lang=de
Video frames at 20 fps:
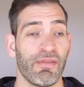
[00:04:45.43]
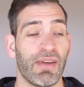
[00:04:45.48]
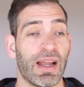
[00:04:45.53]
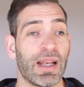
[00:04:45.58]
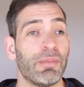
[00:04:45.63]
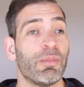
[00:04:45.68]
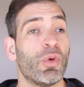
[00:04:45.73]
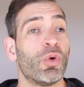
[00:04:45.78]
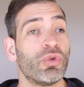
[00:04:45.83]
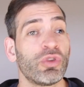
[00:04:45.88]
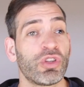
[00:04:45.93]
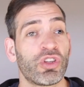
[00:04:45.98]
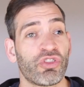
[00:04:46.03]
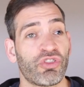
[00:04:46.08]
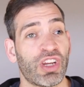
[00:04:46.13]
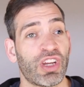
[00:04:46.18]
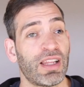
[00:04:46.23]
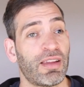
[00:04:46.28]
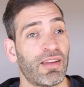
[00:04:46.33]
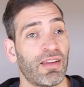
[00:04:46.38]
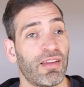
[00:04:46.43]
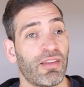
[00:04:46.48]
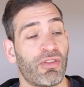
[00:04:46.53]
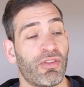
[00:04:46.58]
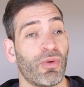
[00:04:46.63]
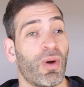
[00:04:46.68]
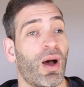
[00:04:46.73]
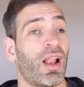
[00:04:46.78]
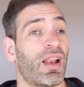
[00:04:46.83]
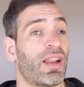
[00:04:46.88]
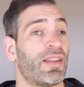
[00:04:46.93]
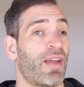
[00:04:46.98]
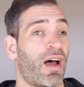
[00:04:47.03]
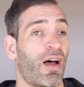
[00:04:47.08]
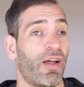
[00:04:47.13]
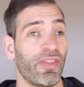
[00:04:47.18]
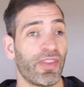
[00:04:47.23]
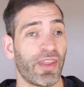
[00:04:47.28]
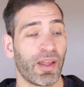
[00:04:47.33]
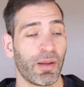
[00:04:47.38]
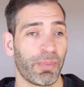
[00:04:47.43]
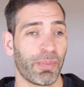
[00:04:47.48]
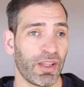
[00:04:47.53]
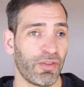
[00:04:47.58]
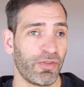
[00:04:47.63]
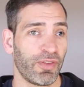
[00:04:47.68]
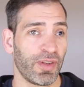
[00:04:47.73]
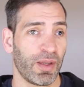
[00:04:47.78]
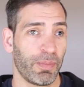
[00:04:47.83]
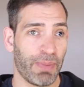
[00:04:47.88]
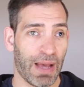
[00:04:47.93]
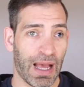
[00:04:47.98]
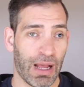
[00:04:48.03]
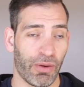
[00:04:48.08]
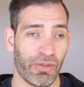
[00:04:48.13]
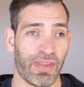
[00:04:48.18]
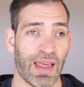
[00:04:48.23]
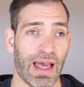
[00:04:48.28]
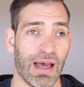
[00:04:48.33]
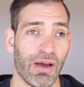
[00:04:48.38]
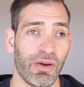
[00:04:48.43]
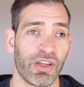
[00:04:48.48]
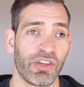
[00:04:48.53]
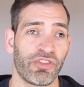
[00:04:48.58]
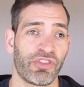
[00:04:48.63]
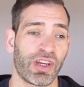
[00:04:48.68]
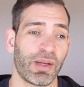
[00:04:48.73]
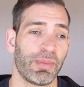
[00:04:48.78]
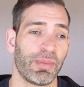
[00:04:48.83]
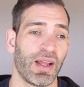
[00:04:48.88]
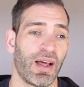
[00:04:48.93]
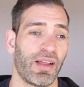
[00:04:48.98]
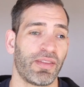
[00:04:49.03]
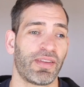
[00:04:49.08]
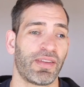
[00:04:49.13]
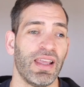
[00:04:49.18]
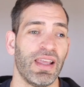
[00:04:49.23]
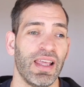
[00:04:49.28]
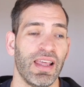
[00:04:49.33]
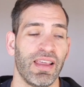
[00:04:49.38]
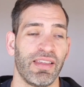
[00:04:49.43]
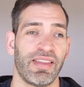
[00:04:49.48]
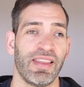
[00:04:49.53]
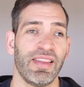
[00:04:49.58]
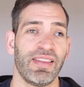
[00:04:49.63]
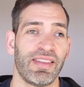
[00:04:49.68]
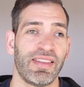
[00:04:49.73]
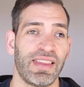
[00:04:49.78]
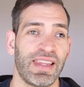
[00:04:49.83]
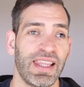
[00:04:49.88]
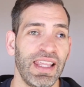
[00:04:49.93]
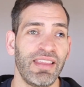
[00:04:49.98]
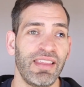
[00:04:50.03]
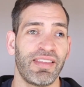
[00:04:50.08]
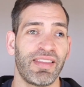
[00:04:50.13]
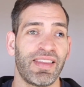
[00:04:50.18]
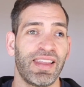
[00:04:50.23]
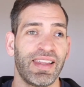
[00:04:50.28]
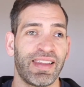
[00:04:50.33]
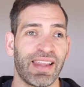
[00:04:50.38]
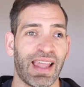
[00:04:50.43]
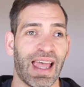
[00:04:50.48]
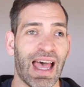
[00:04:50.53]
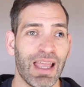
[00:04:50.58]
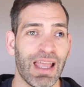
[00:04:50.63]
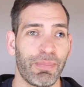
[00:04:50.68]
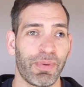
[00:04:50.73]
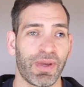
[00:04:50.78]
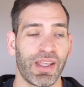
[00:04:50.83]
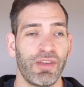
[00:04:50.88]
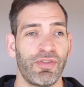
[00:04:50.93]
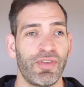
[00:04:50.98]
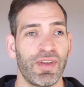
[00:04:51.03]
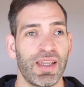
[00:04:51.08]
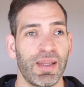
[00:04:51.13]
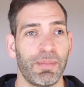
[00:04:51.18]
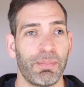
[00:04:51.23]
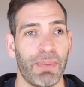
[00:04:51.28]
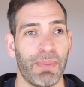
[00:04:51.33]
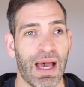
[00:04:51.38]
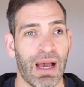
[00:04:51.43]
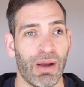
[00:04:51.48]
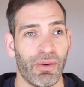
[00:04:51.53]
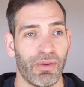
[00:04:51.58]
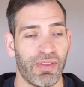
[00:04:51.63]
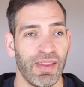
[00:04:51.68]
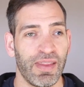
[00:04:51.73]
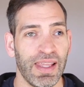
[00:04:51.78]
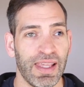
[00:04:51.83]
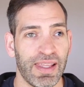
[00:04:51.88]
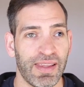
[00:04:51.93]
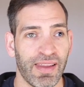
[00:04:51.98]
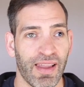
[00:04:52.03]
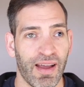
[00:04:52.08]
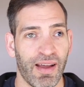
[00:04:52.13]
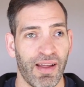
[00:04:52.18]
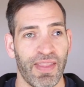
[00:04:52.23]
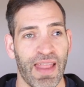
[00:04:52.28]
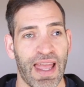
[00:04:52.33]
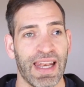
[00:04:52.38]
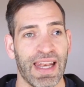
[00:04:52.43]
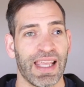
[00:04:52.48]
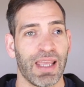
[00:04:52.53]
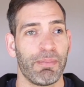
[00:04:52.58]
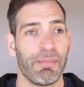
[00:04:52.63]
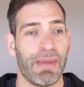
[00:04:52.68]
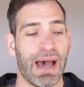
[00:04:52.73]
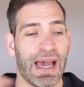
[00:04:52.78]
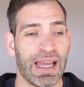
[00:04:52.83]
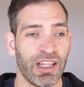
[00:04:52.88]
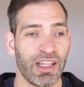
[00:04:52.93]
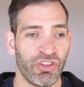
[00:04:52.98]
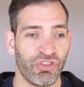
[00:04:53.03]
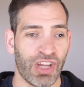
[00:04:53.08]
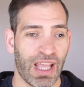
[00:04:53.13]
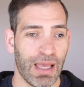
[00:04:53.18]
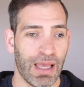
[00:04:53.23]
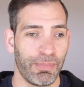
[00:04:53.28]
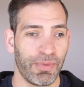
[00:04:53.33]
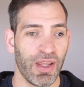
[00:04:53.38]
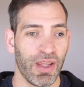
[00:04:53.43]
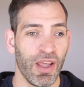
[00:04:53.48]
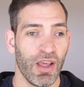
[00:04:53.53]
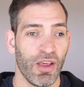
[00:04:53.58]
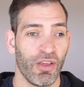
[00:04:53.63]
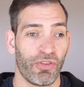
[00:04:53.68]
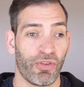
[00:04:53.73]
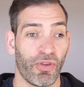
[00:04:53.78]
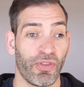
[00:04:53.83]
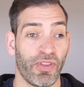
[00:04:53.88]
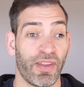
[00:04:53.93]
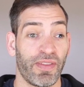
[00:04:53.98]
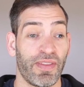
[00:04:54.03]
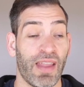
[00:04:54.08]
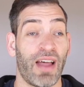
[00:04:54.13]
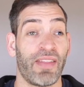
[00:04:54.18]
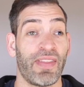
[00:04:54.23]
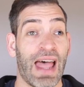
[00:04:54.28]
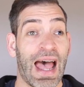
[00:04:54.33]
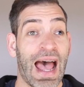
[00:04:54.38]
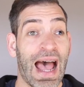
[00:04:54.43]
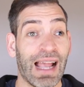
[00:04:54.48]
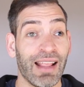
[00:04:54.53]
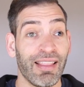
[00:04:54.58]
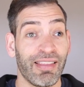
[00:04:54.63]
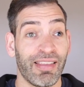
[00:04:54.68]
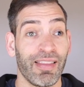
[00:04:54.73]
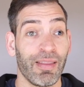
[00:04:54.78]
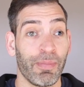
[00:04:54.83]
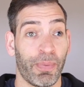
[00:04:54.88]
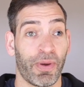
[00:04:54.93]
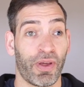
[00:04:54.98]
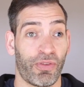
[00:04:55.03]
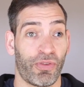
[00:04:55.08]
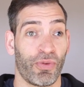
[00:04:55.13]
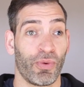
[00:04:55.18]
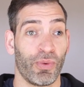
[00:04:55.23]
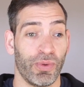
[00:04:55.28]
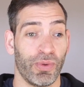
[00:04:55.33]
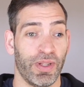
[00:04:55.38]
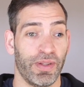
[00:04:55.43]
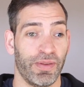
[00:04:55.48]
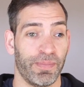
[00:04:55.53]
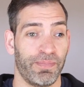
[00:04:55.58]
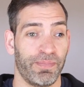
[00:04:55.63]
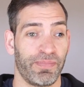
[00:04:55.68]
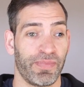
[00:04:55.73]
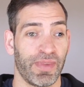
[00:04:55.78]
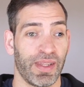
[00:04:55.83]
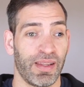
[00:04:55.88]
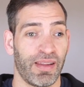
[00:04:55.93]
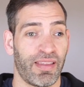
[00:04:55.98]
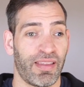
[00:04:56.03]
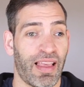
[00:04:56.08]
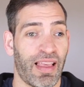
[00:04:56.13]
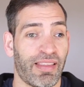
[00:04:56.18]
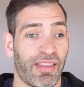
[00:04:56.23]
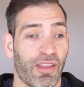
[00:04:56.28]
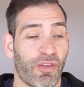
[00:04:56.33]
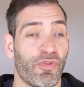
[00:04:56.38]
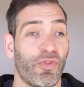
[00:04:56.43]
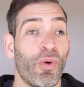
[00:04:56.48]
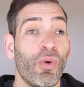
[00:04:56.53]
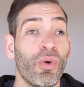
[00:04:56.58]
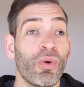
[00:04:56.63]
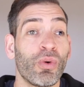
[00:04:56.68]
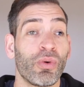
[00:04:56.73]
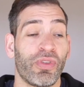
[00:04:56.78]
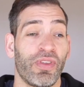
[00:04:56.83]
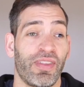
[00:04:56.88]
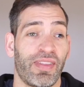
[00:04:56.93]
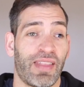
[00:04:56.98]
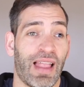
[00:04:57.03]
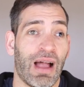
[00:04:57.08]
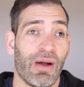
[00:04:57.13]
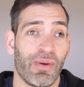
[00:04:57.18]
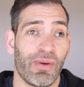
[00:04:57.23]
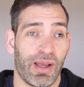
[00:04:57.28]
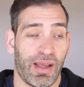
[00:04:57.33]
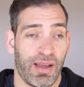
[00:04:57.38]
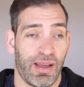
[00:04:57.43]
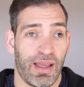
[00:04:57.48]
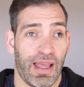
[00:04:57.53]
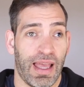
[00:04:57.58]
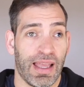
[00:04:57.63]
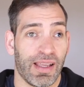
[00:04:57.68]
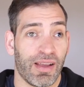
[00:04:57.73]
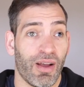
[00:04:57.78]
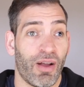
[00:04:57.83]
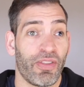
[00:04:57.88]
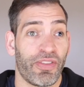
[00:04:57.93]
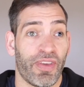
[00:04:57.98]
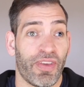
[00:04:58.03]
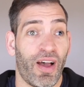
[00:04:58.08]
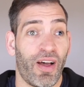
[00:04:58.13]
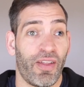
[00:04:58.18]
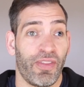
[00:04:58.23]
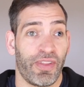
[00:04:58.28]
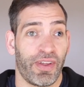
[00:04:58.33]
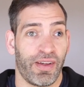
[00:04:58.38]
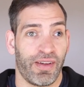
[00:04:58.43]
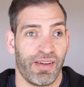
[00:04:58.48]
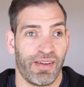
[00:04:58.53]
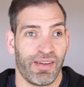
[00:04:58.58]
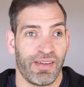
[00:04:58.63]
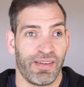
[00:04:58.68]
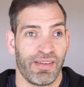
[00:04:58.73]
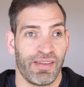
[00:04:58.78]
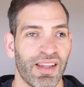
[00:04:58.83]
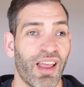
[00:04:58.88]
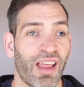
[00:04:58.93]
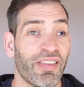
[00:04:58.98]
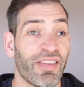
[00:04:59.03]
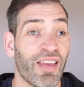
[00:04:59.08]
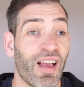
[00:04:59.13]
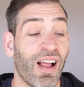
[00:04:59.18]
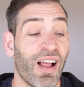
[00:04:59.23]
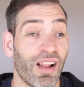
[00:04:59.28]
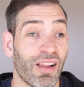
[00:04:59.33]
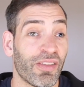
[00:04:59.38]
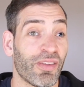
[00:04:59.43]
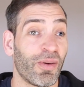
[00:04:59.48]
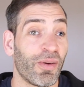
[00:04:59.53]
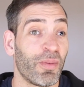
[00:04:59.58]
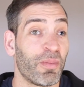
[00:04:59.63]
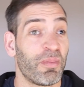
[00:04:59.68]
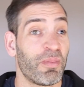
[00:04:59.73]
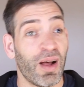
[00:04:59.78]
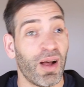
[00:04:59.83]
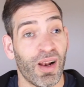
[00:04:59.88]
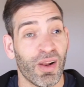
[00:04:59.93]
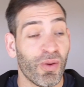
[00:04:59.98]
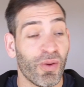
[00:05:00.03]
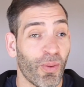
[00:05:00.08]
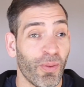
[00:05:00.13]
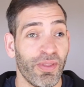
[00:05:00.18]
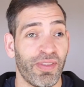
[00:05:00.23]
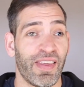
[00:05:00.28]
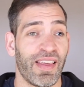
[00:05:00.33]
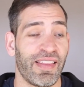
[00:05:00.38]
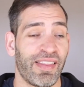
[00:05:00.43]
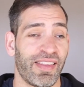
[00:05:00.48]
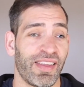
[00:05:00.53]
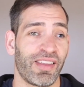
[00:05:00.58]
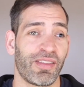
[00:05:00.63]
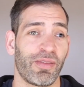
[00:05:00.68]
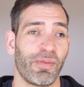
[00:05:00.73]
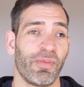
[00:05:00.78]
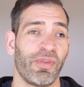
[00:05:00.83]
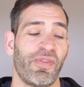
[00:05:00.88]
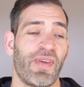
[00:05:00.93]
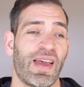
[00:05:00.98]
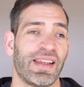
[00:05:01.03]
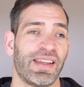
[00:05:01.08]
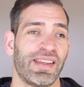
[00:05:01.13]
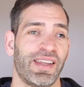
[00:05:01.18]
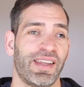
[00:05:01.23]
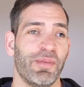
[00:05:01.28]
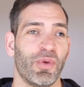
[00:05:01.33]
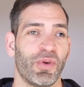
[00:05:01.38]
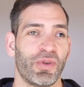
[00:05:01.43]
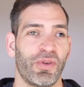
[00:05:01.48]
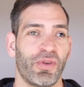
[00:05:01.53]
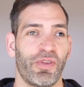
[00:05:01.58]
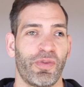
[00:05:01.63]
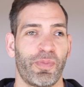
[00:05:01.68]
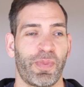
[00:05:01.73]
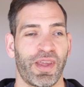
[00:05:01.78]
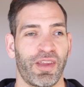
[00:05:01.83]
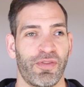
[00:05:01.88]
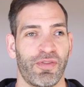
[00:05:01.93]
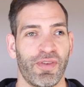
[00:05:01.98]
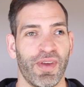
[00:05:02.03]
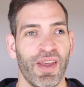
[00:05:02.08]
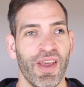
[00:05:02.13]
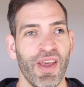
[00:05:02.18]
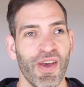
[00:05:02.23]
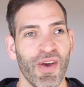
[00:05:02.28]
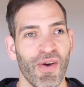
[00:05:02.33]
Weil im Unterschied zu allen anderen Briefen, die Paulus ja auch geschrieben hat, sind dies die drei Briefe, die Paulus nicht an eine Gemeinde schreibt, sondern an Einzelpersonen. Das heißt, der Fokus ist auch ein ganz anderer. Das also mal grundsätzlich zum zweiten Timotheusbrief.